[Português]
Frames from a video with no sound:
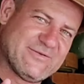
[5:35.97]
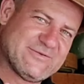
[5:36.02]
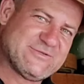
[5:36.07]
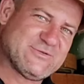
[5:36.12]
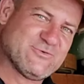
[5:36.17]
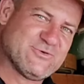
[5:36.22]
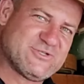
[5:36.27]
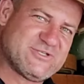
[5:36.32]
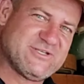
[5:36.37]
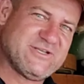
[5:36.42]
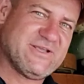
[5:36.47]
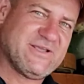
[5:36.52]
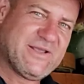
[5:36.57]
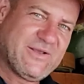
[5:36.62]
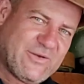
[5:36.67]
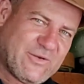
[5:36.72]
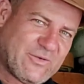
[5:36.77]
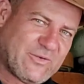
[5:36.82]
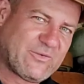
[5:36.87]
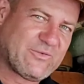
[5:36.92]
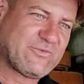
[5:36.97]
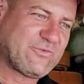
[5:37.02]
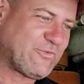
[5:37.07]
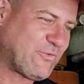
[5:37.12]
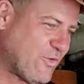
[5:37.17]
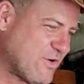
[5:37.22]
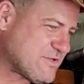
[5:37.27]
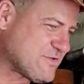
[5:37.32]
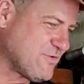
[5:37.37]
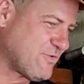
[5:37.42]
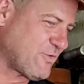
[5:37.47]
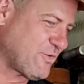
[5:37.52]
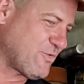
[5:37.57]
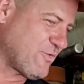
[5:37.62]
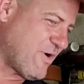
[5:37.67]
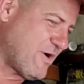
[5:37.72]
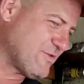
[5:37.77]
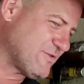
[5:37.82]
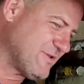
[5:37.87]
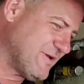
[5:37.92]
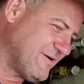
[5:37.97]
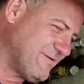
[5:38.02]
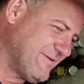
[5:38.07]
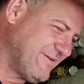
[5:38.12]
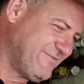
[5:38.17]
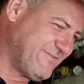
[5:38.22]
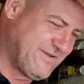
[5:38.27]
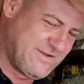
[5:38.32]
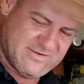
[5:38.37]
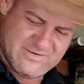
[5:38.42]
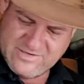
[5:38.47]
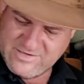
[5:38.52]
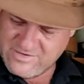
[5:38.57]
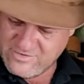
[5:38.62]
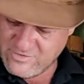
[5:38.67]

discutir coisa com o Cordoaldo não, hein, filha?